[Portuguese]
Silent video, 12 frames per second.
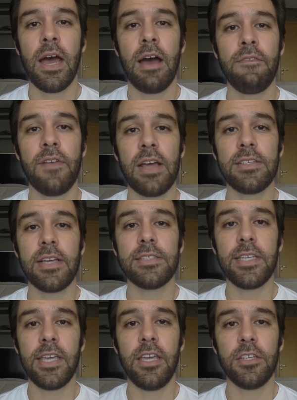A frase é a
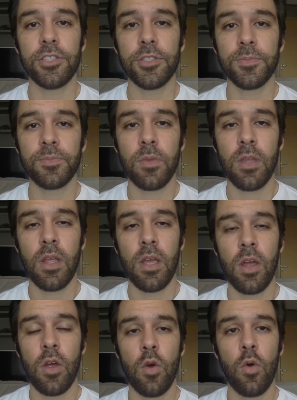seguinte:
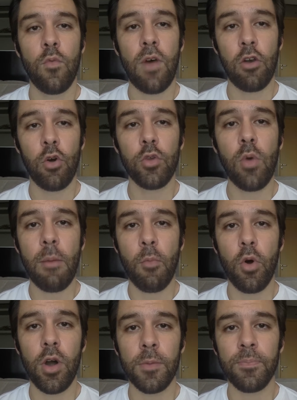O valor do
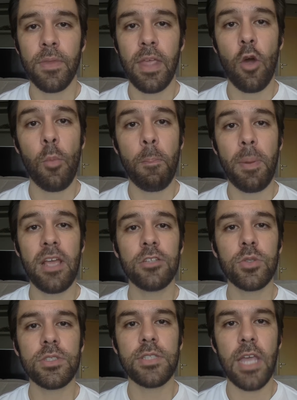amor é o
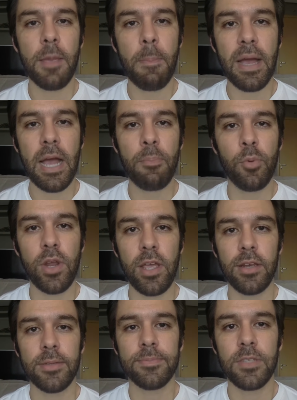preço que se tem que pagar por
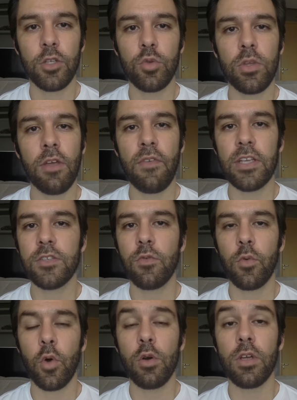ele. E toda vez que
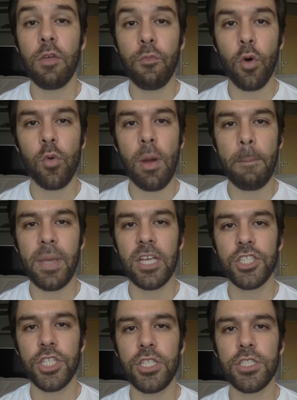for, que for uma
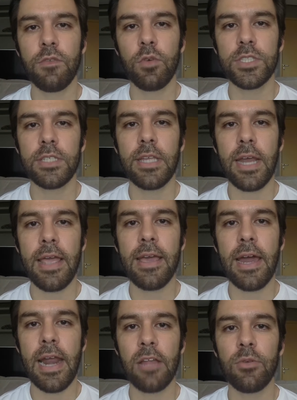pechincha, você terá
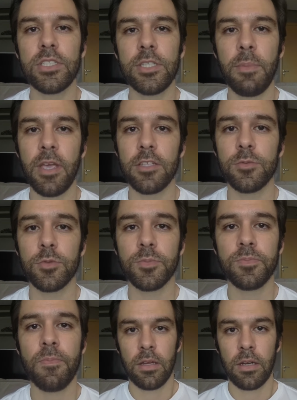enganado a si mesmo
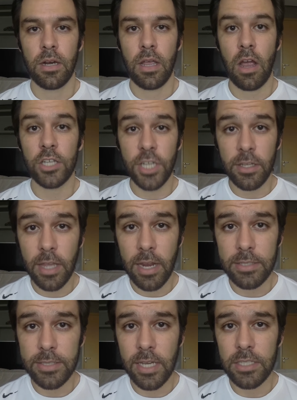achei
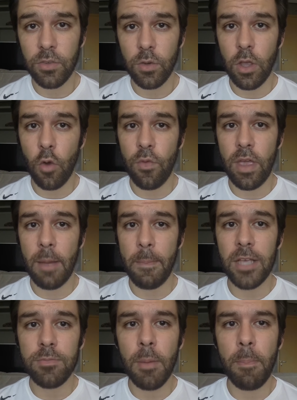interessante eu ver a
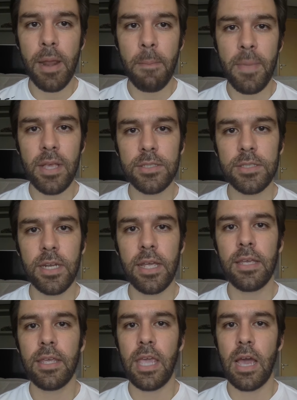mesma premissa,
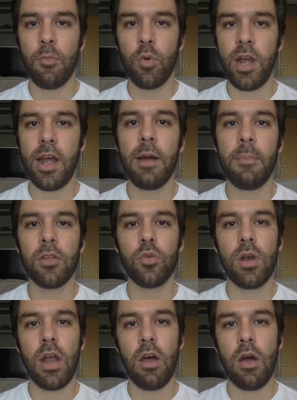né? Que é a mulher
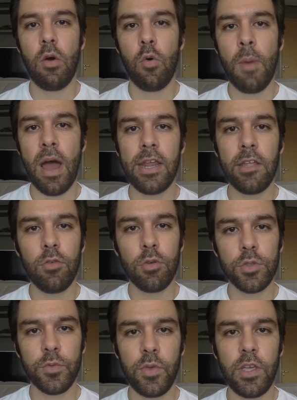abandonar o marido e
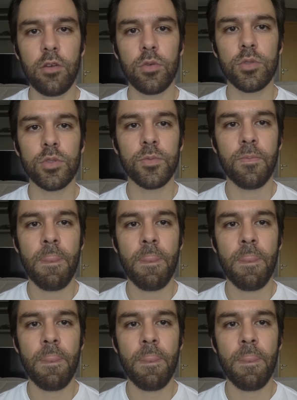os filhos